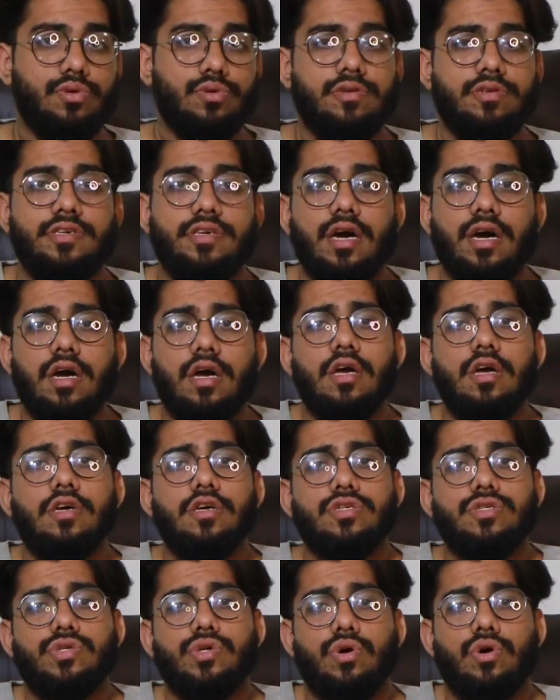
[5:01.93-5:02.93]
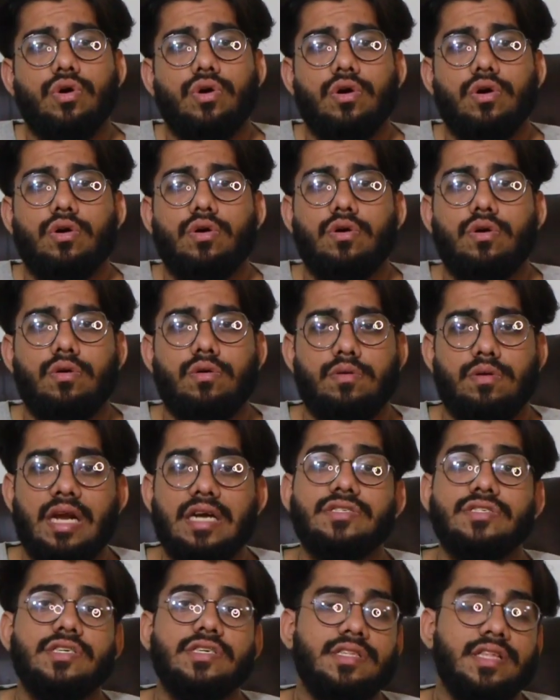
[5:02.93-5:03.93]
सुन लिया सो लेट्स ही